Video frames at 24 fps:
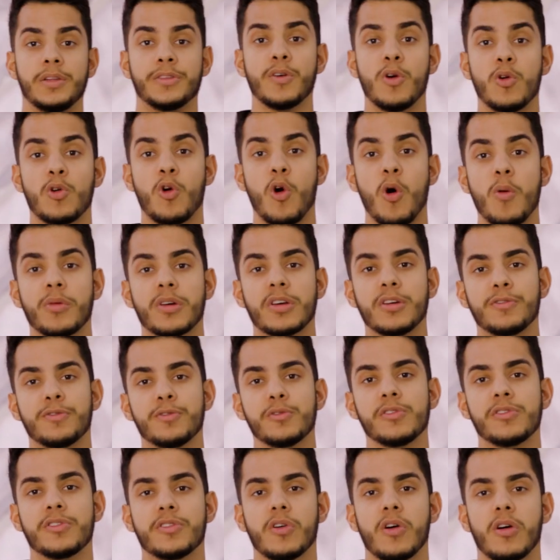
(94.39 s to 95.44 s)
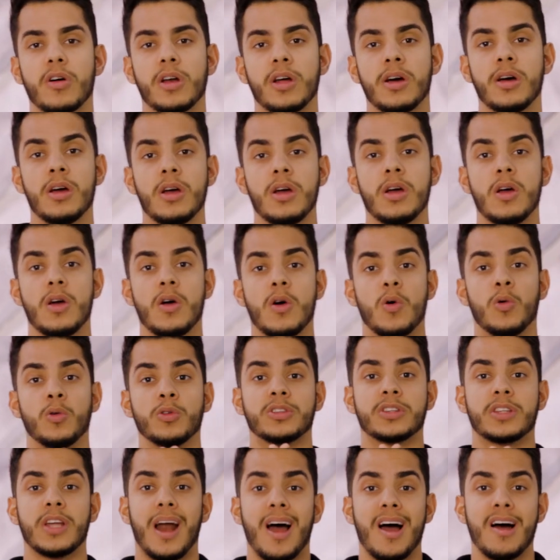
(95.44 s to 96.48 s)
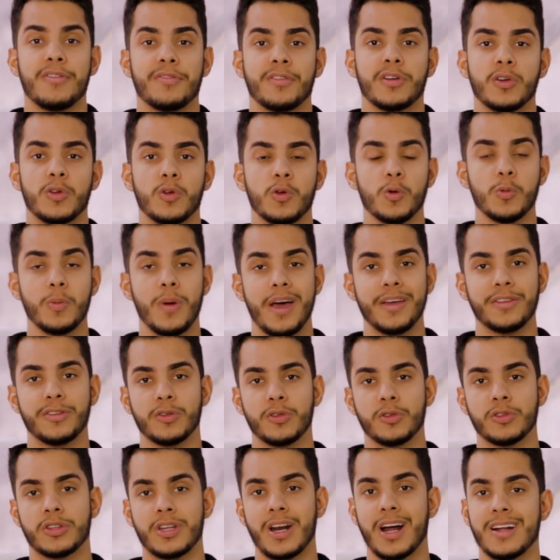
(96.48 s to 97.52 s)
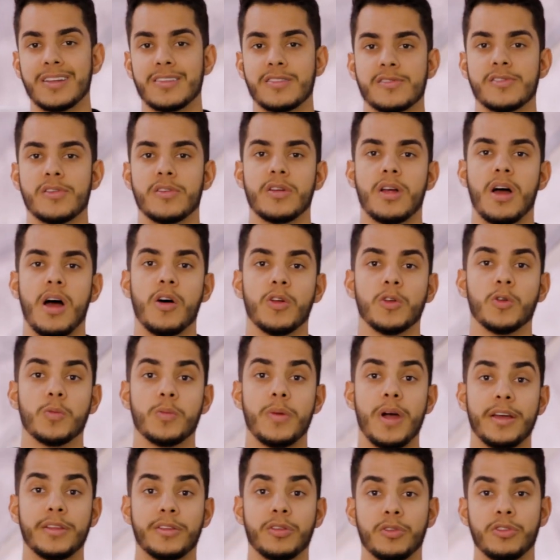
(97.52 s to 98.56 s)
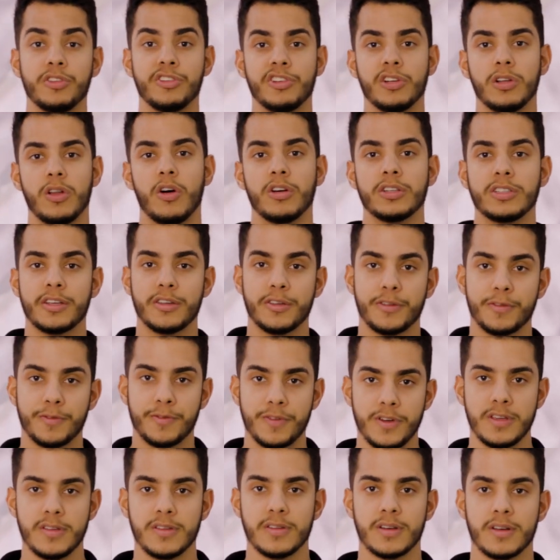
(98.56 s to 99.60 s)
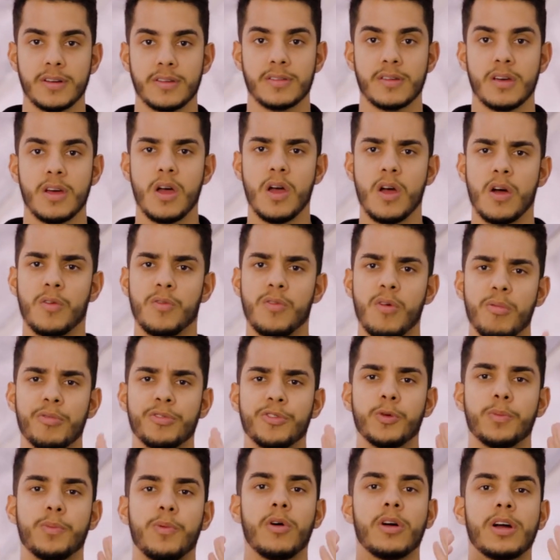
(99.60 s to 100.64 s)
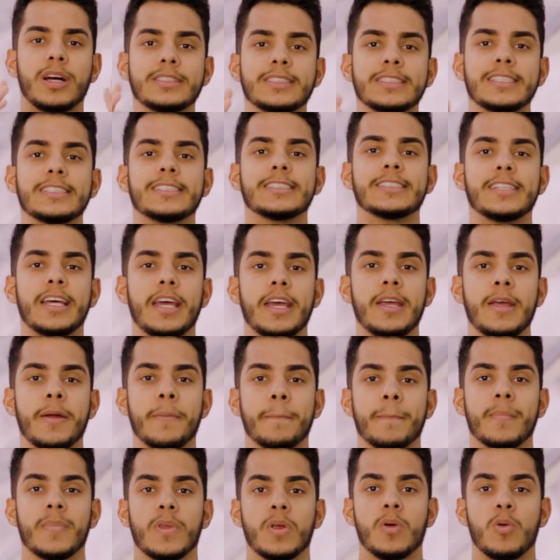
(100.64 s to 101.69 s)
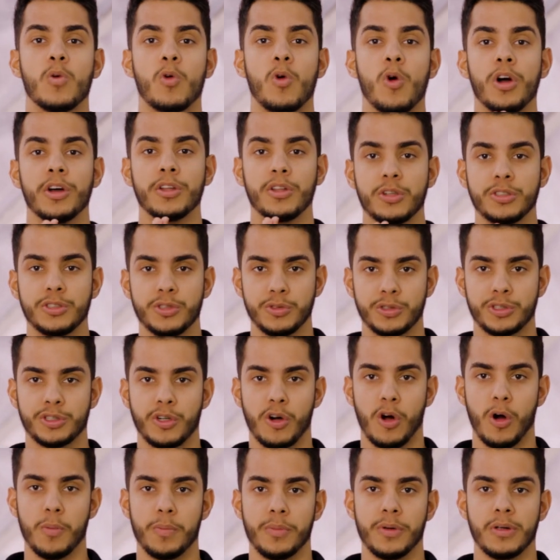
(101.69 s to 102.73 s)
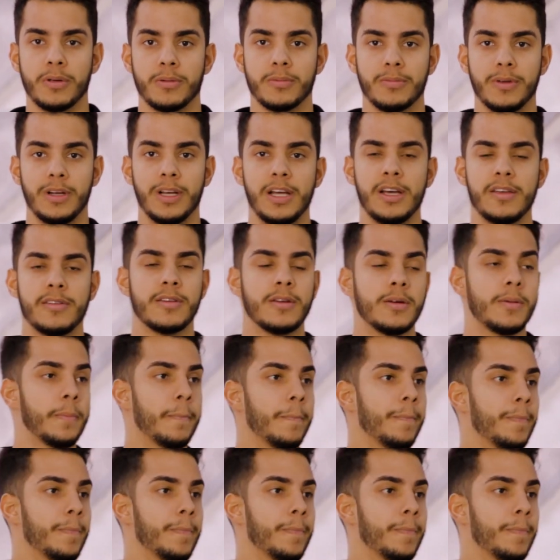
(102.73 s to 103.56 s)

Então, como que funciona o tráfego no método tradicional, no método de lojas físicas? Vamos supor que a gente tem um corredor de um shopping, beleza?